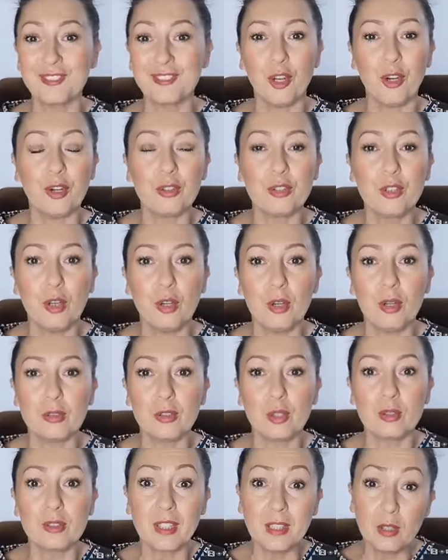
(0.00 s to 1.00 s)
do, do,
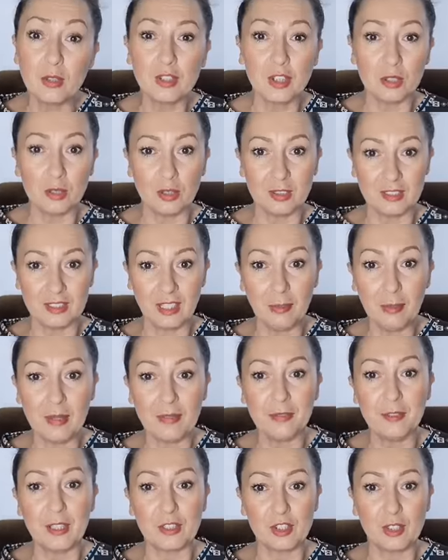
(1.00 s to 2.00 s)
do tego, czego
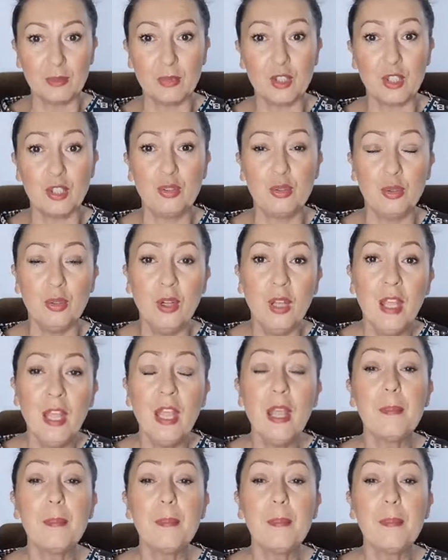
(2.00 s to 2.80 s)
chcemy w naszym życiu,